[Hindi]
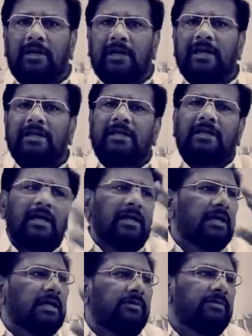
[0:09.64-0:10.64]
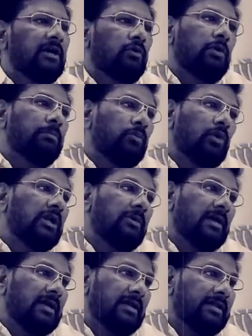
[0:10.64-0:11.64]
लाइन की लाइन लगी हुई है कोई बोलने
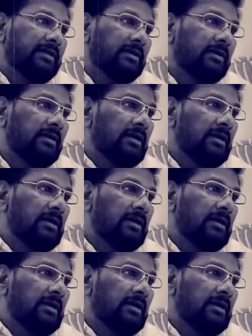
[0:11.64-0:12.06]
वाला नहीं है